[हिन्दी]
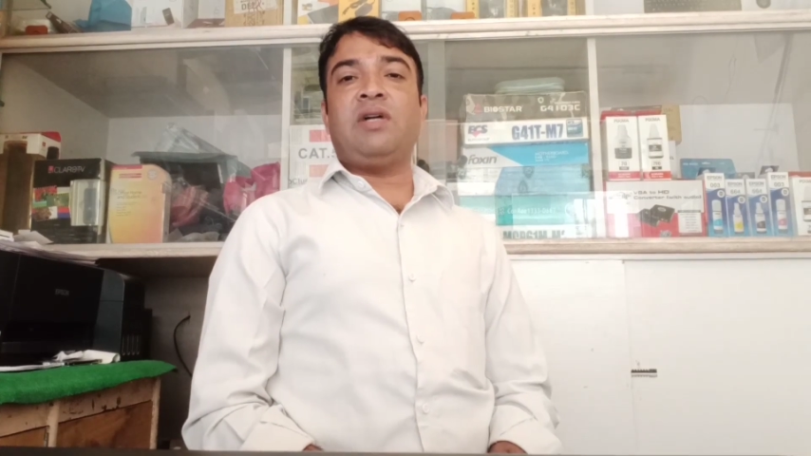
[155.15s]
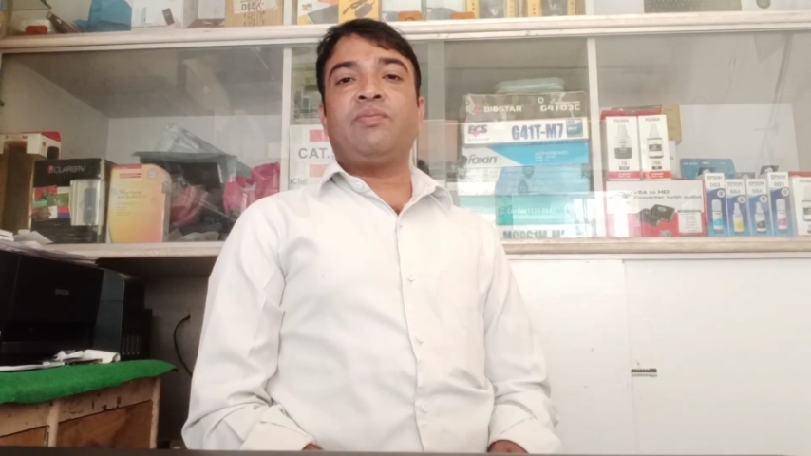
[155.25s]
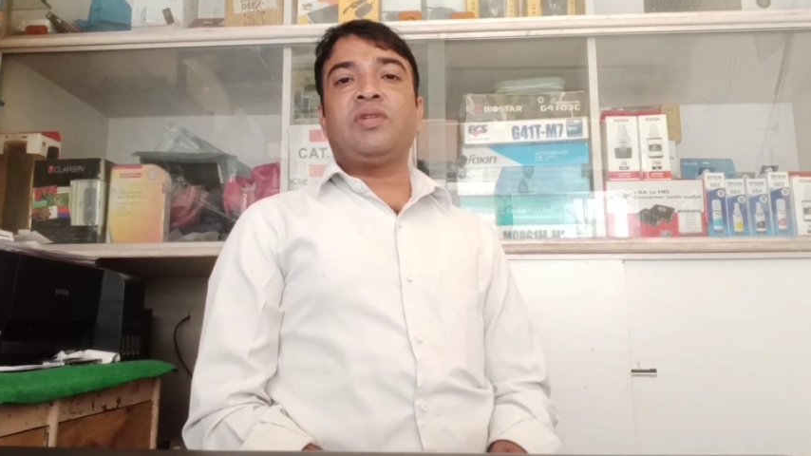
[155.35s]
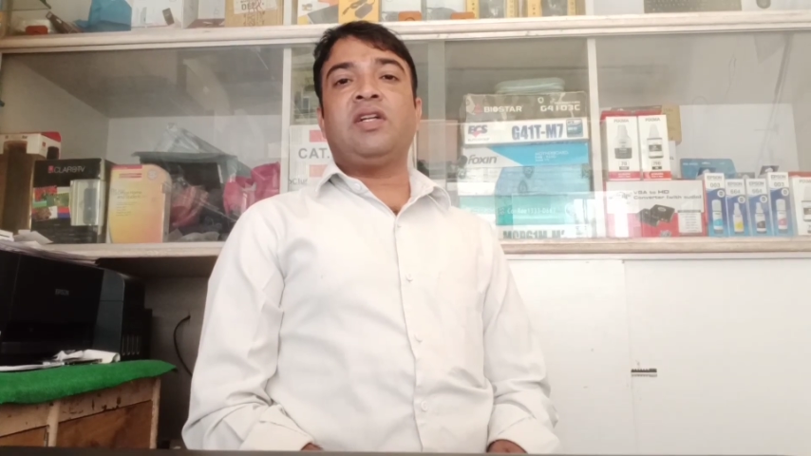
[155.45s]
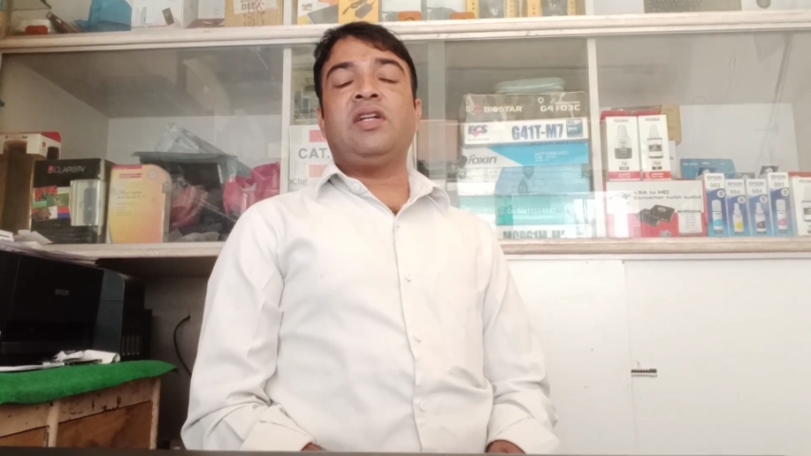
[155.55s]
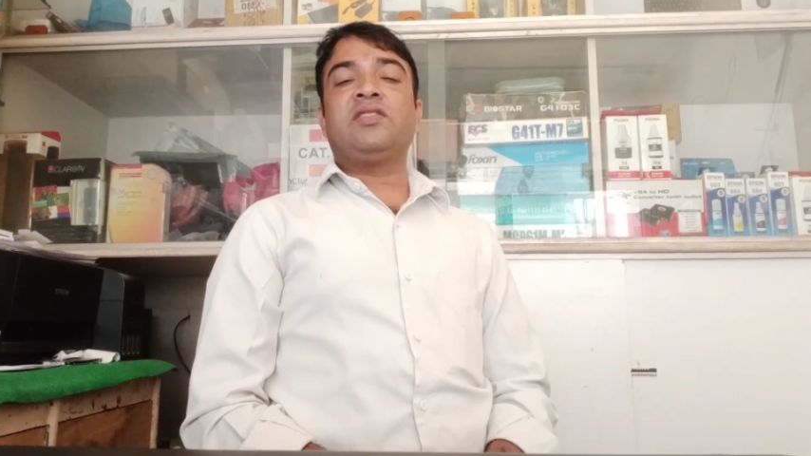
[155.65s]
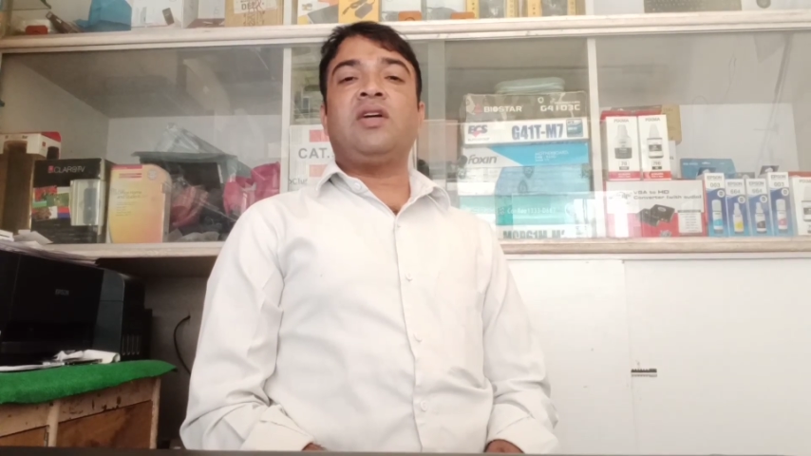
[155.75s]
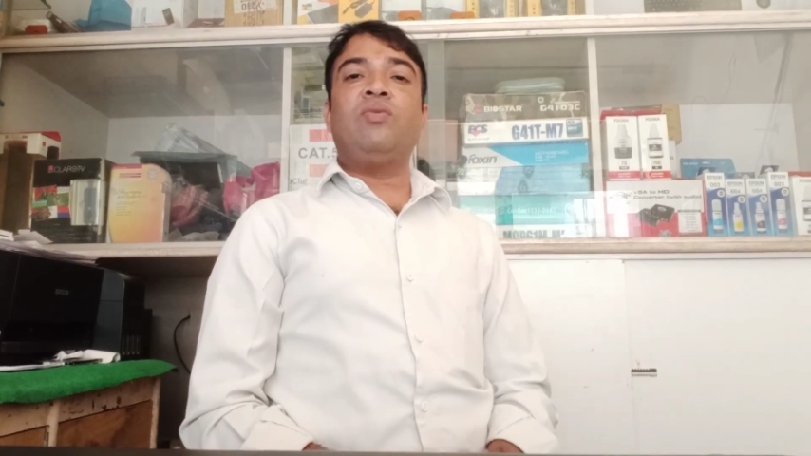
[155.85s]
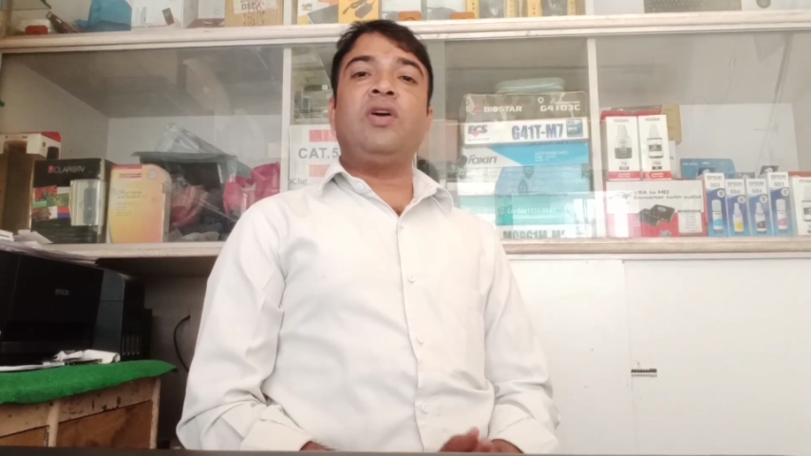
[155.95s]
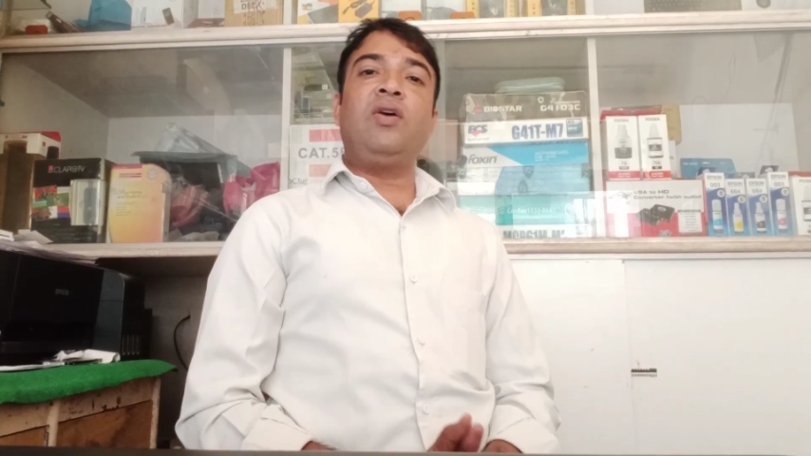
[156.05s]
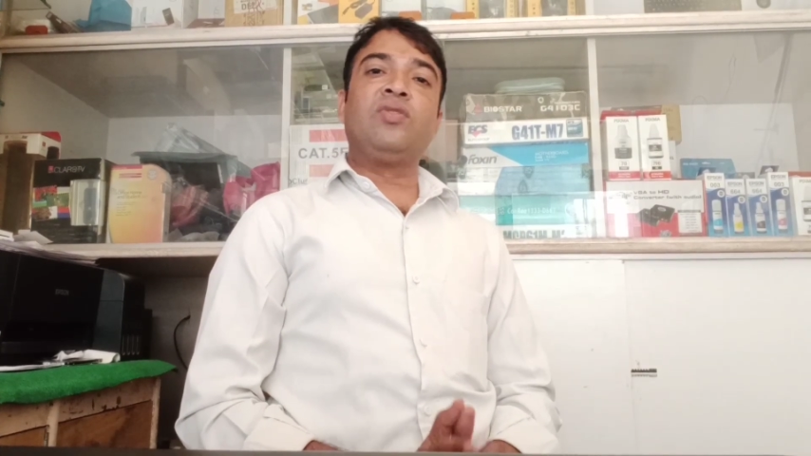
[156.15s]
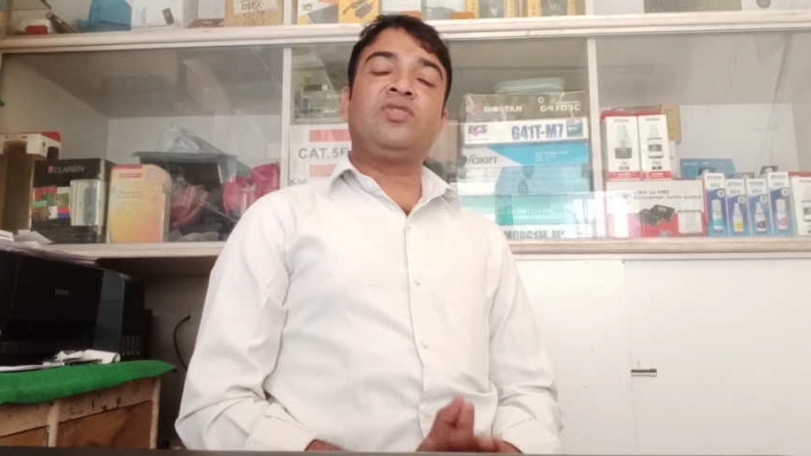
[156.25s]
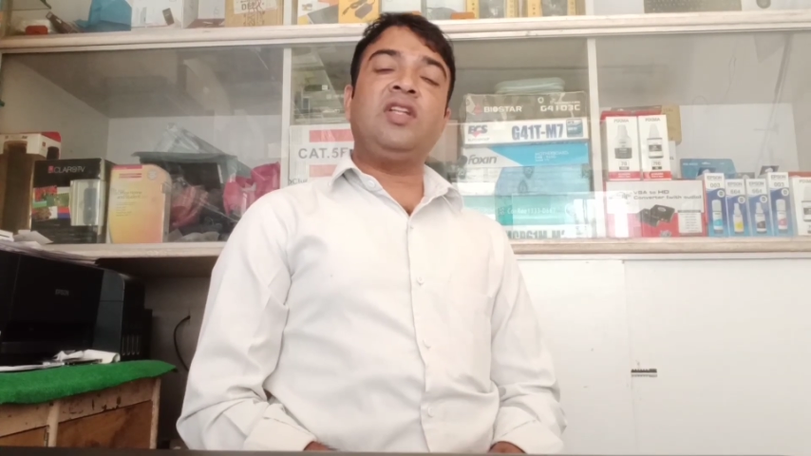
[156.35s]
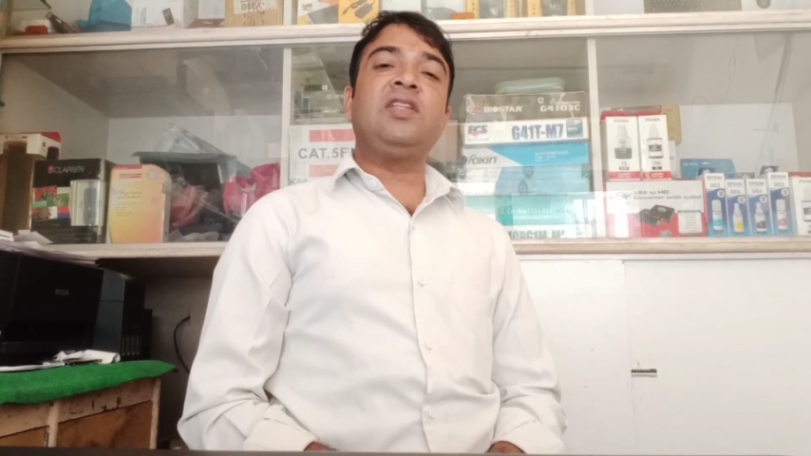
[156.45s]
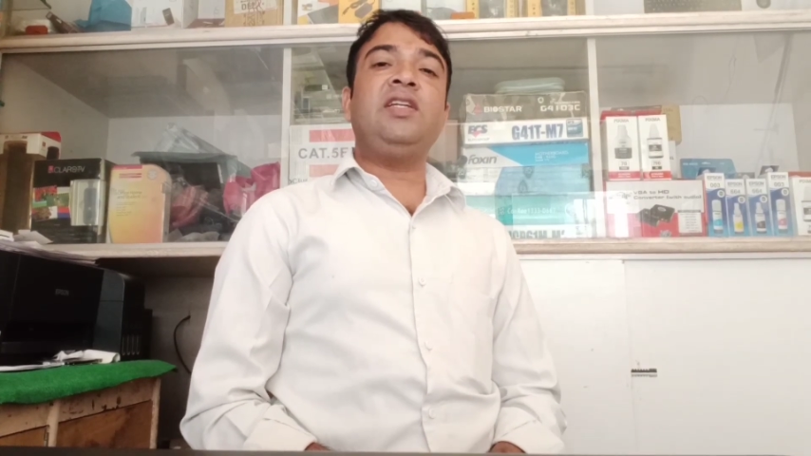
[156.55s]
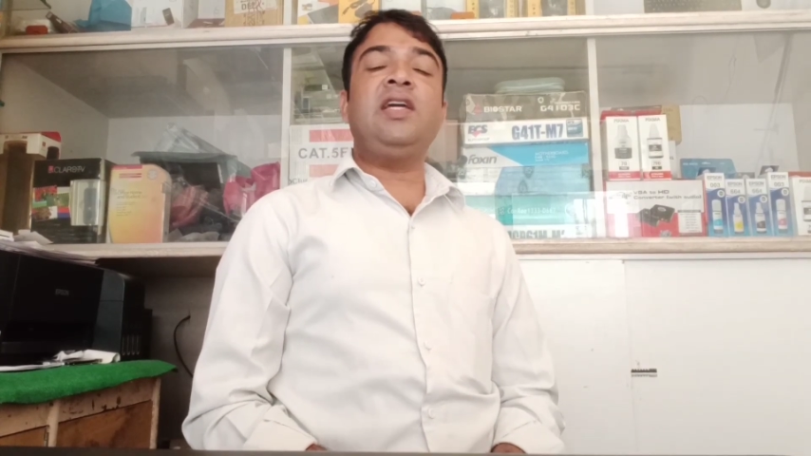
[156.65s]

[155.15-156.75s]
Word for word: समाप्त करना चाहूँगा और जल्द